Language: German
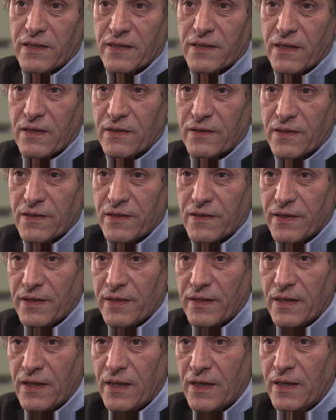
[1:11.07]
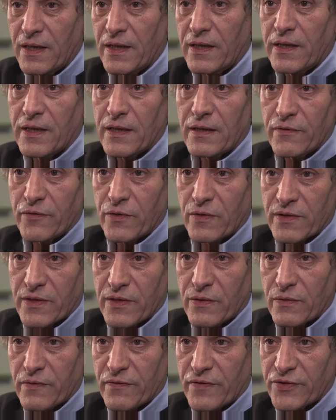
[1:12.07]
ist auch das Ziel,
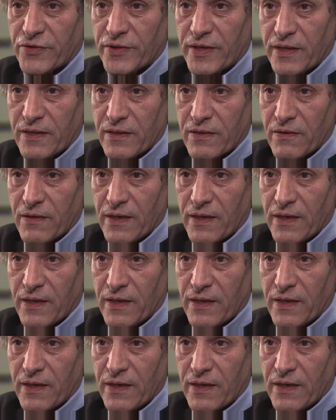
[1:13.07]
Hirnfunktionen verstehen zu